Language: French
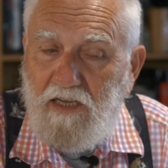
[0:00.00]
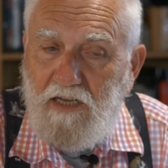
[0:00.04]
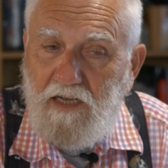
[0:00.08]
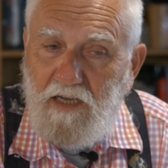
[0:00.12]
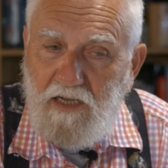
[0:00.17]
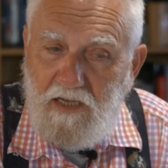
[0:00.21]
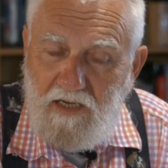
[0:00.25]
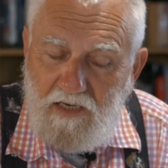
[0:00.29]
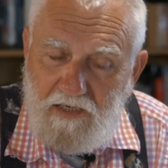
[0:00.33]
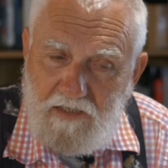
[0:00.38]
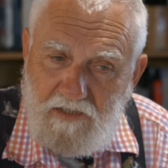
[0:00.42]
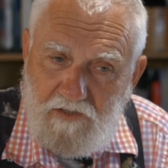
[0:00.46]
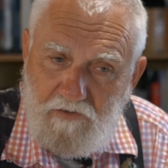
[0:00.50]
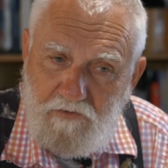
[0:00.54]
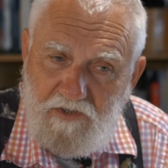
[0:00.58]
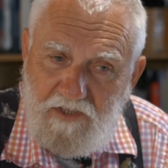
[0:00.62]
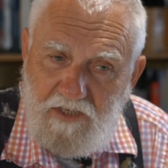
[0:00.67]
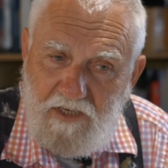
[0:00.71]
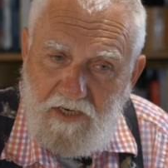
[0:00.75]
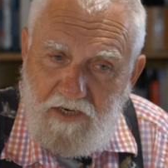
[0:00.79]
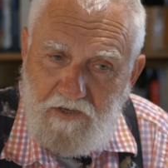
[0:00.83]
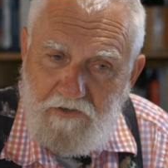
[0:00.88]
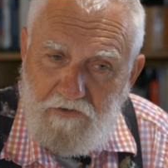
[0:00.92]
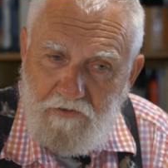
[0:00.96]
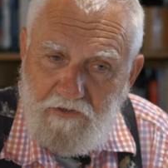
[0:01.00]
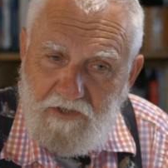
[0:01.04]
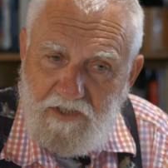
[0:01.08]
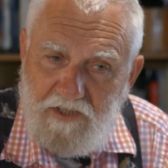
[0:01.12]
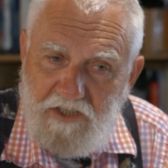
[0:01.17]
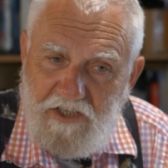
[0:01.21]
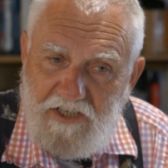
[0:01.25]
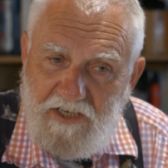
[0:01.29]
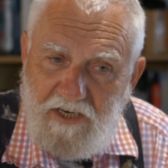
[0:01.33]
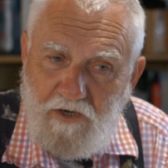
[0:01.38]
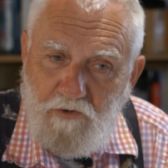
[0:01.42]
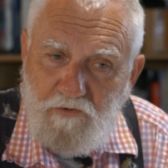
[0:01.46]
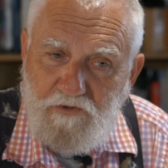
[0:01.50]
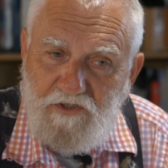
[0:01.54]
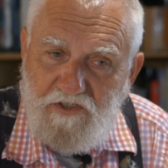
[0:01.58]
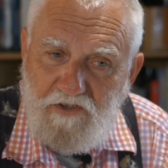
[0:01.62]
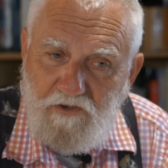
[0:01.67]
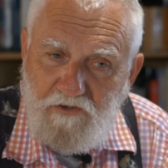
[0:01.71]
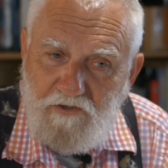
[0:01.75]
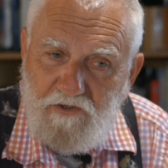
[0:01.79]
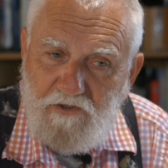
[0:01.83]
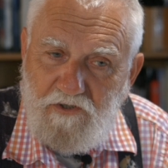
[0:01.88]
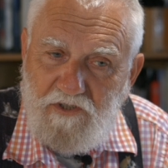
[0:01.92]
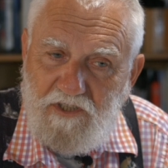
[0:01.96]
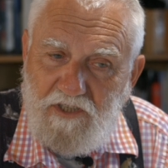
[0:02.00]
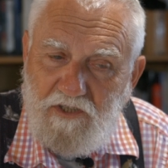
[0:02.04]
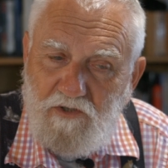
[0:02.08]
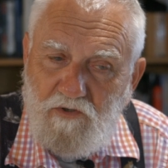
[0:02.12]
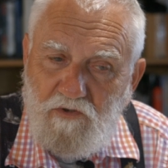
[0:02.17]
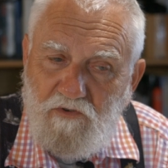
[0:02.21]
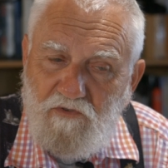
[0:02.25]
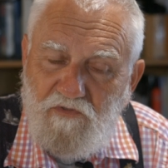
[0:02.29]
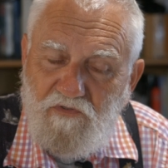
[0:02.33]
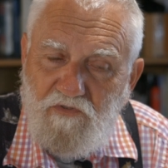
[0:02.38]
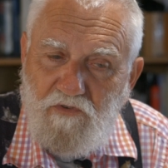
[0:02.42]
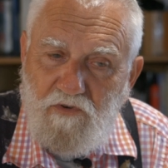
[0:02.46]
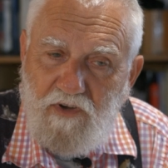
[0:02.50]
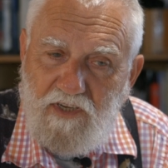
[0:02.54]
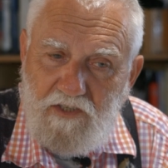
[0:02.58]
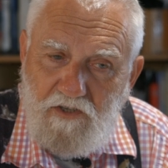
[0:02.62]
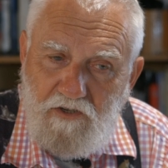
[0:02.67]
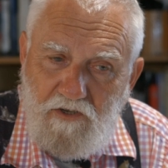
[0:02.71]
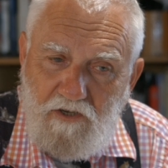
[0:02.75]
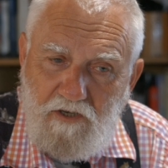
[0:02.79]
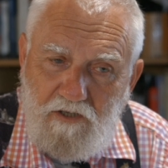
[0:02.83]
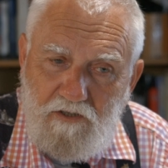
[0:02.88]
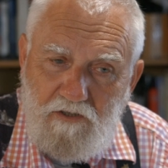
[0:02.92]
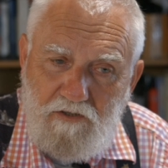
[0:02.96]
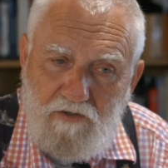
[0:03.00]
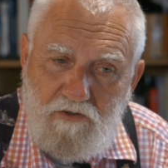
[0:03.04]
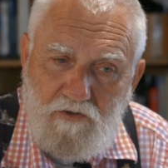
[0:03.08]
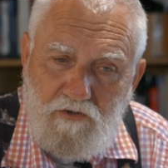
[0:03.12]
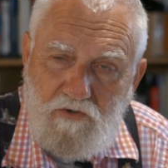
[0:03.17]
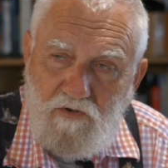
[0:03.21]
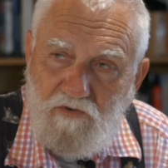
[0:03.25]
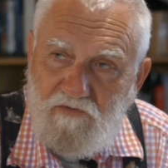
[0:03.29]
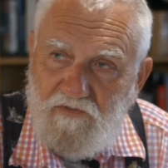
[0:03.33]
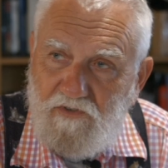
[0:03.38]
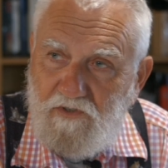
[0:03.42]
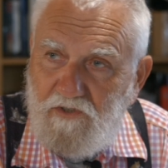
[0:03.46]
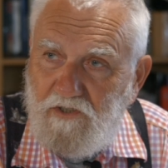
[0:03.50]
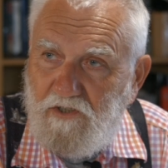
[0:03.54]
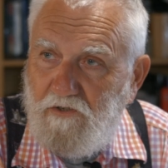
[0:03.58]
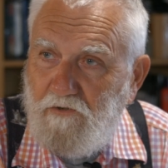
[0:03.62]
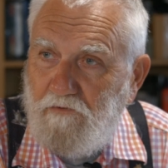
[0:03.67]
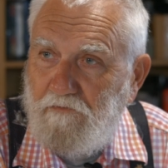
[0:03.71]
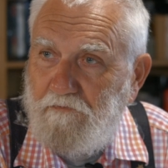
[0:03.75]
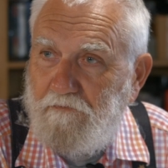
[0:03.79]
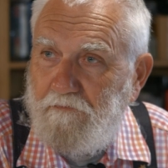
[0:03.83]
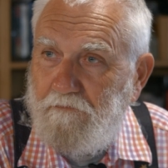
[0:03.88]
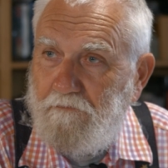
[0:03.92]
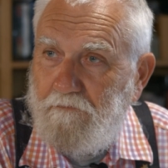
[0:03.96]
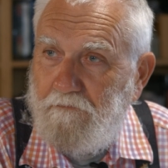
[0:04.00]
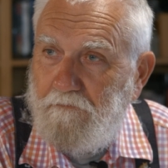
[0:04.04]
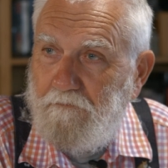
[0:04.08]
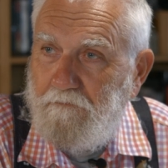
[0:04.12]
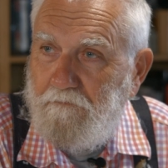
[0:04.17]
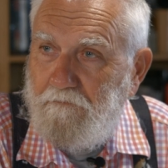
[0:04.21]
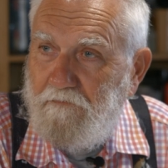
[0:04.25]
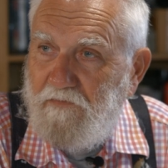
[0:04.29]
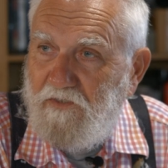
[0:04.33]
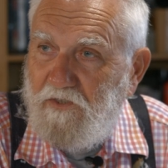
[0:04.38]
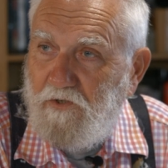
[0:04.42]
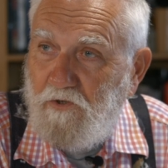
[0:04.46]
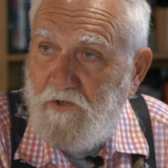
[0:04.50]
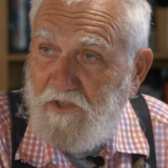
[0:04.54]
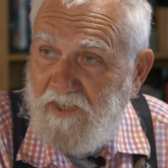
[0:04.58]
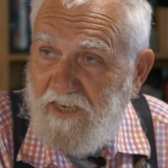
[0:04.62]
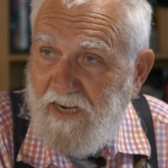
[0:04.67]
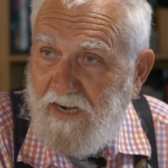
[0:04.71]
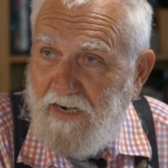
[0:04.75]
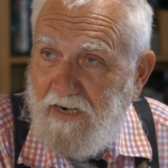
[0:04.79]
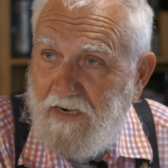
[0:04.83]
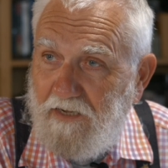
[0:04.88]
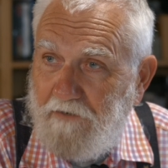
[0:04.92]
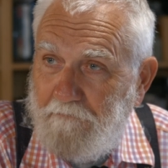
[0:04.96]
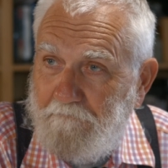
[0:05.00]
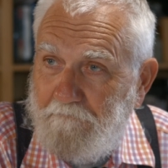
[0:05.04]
Grâce au scénario de Richel, on sent que c'est une froideur de convention sociale.